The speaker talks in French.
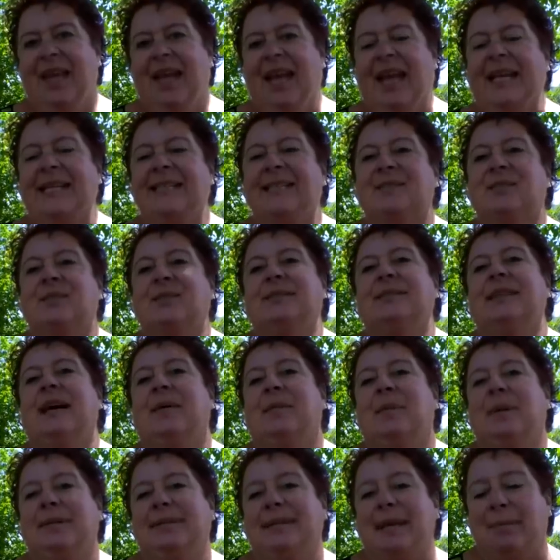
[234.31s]
Est-ce que
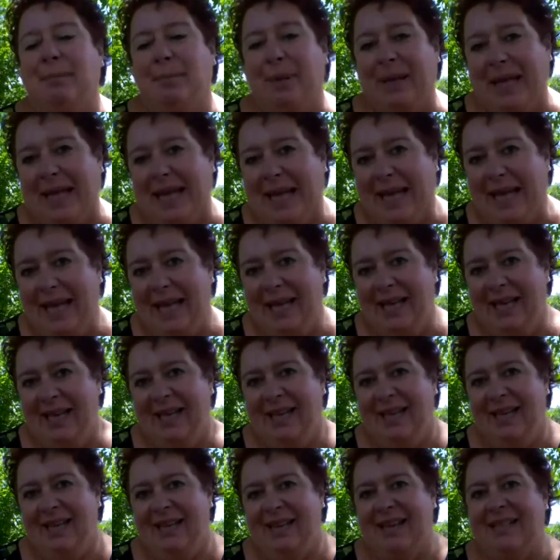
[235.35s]
tu es prêt
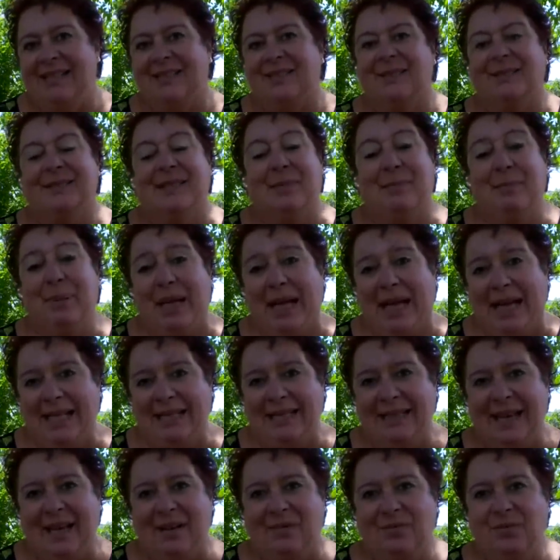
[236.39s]
Est-ce que tu es
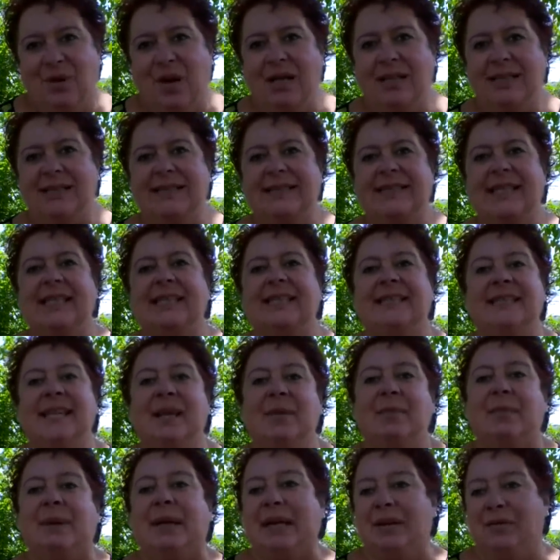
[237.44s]
prête à avoir ces
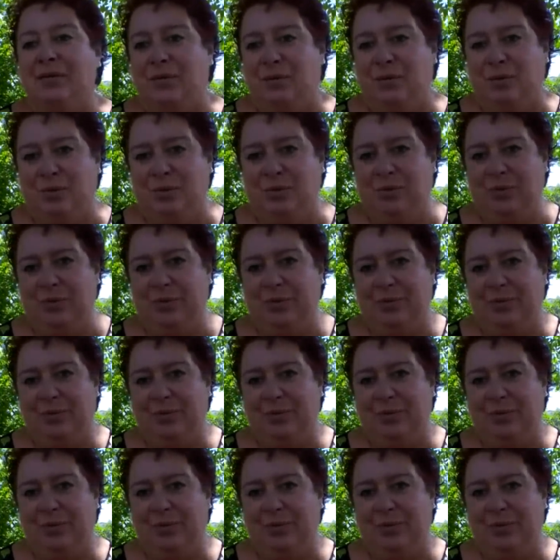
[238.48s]
imprévus